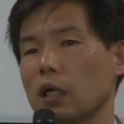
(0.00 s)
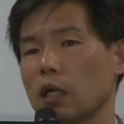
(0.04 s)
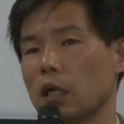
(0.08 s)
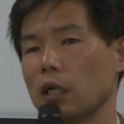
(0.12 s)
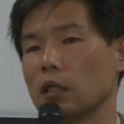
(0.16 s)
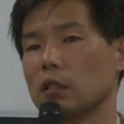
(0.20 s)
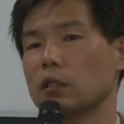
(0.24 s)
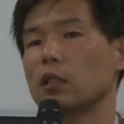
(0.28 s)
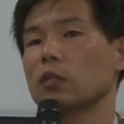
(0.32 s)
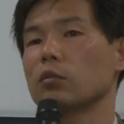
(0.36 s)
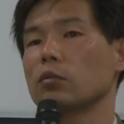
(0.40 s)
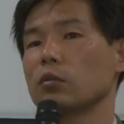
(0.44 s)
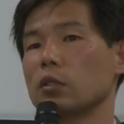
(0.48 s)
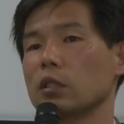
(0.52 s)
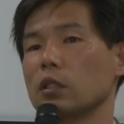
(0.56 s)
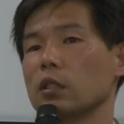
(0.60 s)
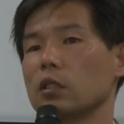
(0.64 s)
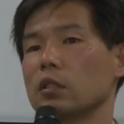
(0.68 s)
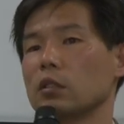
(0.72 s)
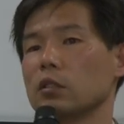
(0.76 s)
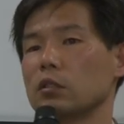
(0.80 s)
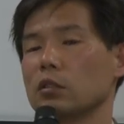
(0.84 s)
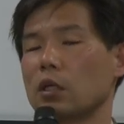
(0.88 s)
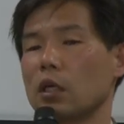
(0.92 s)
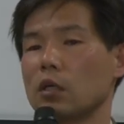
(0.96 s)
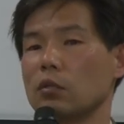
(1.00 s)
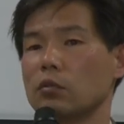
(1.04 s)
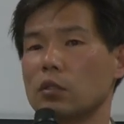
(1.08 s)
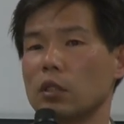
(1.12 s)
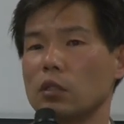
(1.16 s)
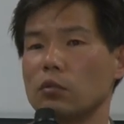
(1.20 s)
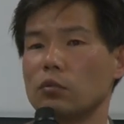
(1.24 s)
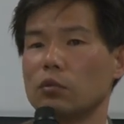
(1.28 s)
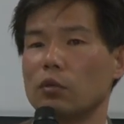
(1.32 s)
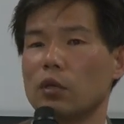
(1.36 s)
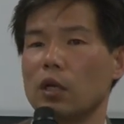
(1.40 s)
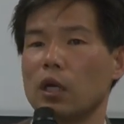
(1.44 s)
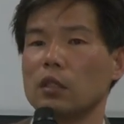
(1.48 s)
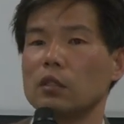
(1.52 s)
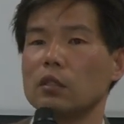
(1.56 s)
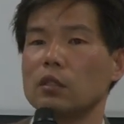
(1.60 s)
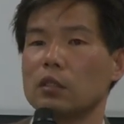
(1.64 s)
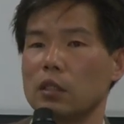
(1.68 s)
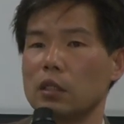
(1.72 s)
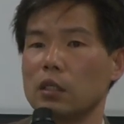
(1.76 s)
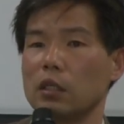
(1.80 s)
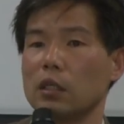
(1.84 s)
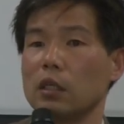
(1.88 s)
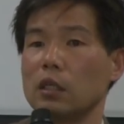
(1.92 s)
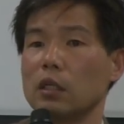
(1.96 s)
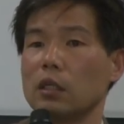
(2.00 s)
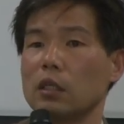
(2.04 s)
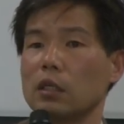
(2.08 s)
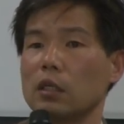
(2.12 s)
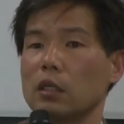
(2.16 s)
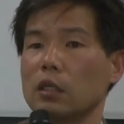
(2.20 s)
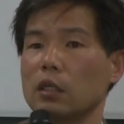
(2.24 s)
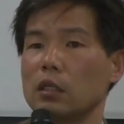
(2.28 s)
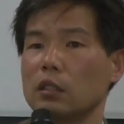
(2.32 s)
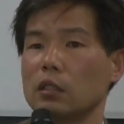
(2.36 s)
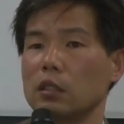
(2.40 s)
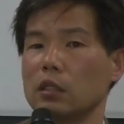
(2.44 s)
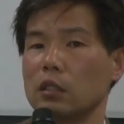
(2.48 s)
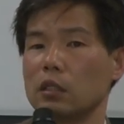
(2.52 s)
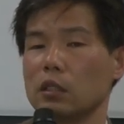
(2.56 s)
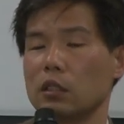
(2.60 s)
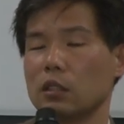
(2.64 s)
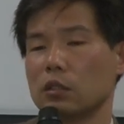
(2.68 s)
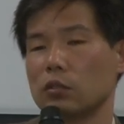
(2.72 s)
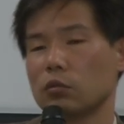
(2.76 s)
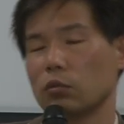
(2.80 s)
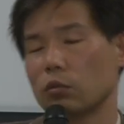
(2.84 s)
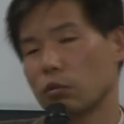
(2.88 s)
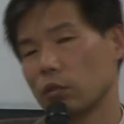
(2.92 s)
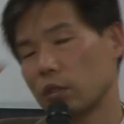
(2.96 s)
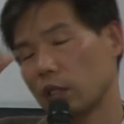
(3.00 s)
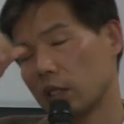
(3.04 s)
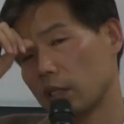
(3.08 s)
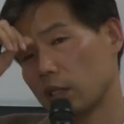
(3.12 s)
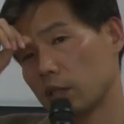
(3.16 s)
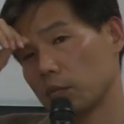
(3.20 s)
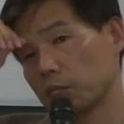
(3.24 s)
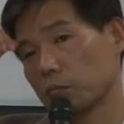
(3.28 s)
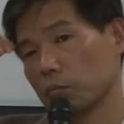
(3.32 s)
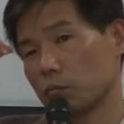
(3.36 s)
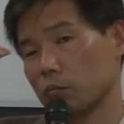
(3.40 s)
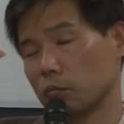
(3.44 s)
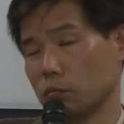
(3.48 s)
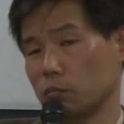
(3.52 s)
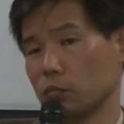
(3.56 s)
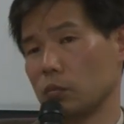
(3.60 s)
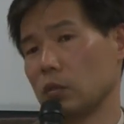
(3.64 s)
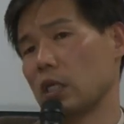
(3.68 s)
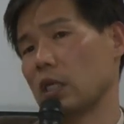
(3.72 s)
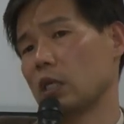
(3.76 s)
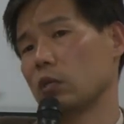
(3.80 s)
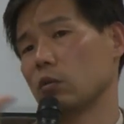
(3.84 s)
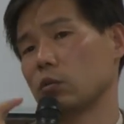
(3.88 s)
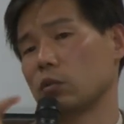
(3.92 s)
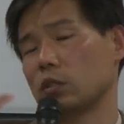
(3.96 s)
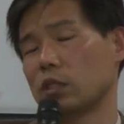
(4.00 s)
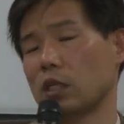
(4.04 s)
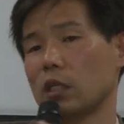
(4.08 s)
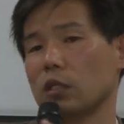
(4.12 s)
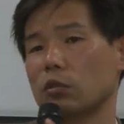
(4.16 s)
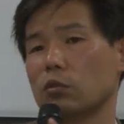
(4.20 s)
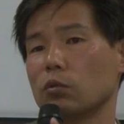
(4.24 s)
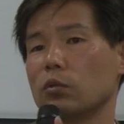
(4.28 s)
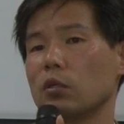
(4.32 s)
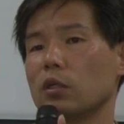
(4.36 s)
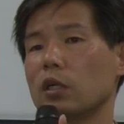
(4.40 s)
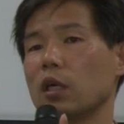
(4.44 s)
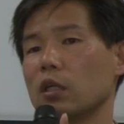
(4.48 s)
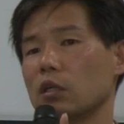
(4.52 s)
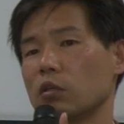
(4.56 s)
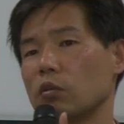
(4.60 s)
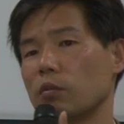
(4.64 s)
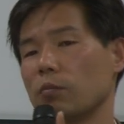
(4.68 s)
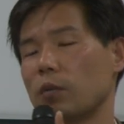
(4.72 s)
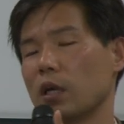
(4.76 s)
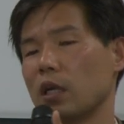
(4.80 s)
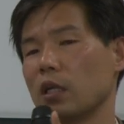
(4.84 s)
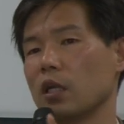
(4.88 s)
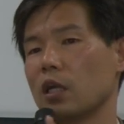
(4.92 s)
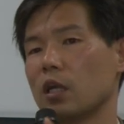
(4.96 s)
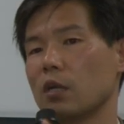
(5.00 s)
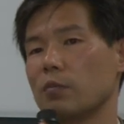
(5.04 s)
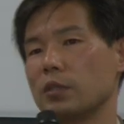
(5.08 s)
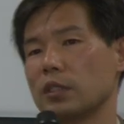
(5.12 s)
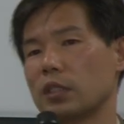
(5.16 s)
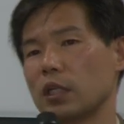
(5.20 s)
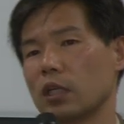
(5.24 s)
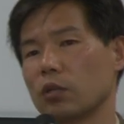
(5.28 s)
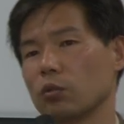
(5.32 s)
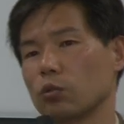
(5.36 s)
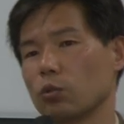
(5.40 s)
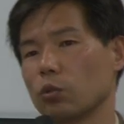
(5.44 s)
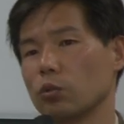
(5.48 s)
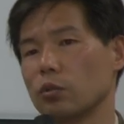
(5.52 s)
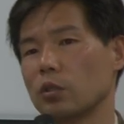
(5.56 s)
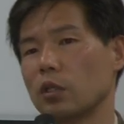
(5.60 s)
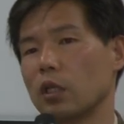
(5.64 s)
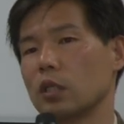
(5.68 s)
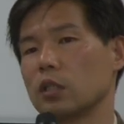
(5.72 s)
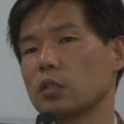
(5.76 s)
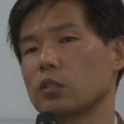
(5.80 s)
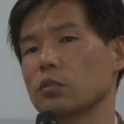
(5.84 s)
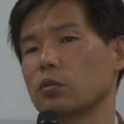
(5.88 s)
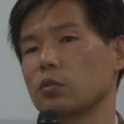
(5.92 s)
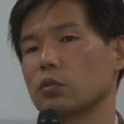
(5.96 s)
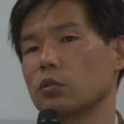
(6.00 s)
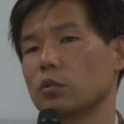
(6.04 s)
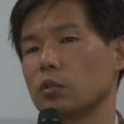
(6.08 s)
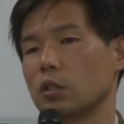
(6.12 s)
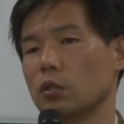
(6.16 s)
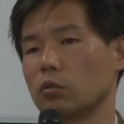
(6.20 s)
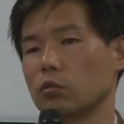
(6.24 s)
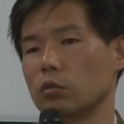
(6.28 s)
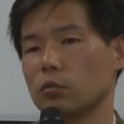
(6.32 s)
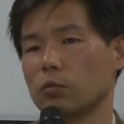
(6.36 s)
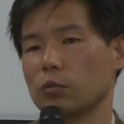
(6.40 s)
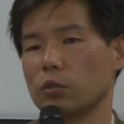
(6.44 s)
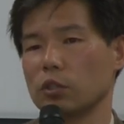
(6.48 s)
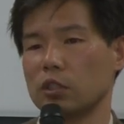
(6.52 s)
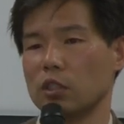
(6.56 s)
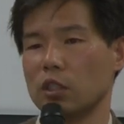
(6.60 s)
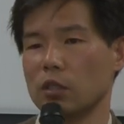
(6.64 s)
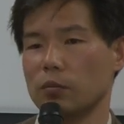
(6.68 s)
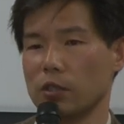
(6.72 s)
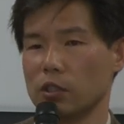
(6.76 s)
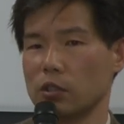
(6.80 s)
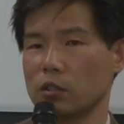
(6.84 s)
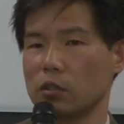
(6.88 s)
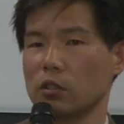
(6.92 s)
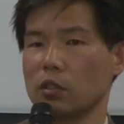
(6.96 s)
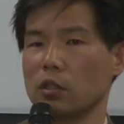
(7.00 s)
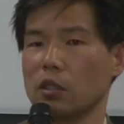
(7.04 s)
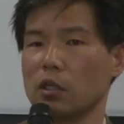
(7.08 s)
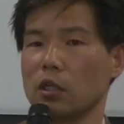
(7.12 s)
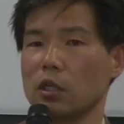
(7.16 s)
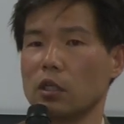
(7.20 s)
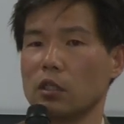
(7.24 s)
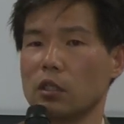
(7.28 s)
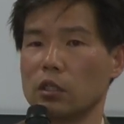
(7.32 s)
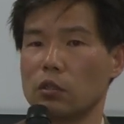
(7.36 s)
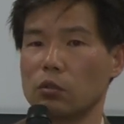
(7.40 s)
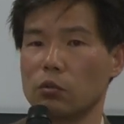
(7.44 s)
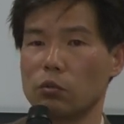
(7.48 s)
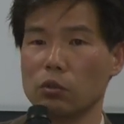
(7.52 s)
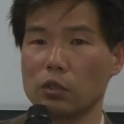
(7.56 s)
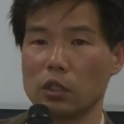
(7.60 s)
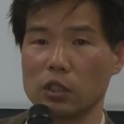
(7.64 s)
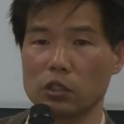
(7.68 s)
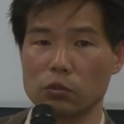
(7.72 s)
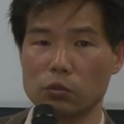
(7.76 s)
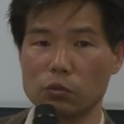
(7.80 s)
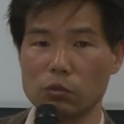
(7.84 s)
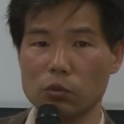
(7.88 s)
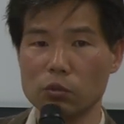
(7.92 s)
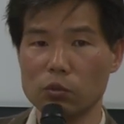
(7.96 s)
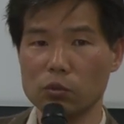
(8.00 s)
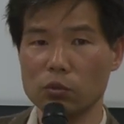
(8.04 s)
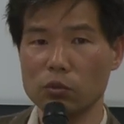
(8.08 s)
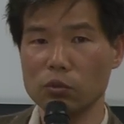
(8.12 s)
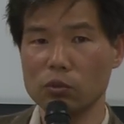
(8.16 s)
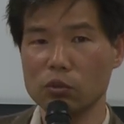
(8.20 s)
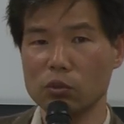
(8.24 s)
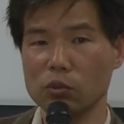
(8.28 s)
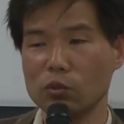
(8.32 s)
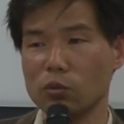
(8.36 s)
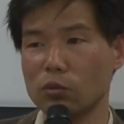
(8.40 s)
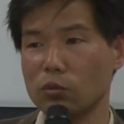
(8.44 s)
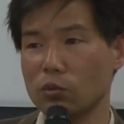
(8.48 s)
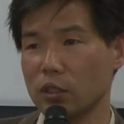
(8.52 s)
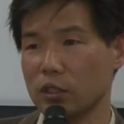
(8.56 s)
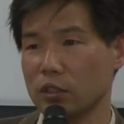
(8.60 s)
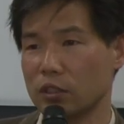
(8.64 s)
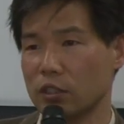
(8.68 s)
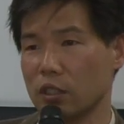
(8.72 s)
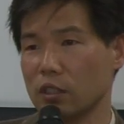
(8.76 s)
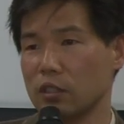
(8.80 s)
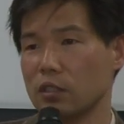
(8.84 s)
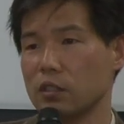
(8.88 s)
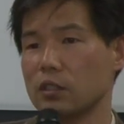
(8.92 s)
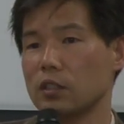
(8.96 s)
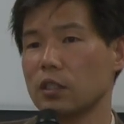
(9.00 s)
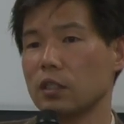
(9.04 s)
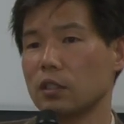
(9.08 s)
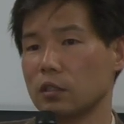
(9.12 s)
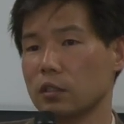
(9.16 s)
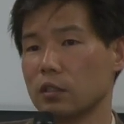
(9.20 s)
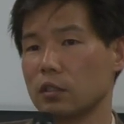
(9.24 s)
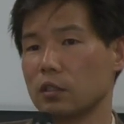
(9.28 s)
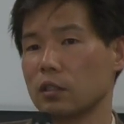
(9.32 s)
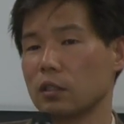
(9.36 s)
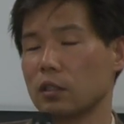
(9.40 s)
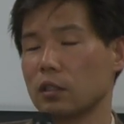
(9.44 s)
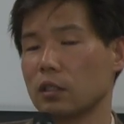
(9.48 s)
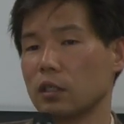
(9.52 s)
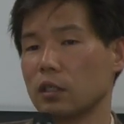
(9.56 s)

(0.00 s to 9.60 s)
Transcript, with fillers: 会った時、カウンター運動あって、でそこで在特会のバナーみたいなのを取ったりするっていうこともしてます。でところがその運動は全然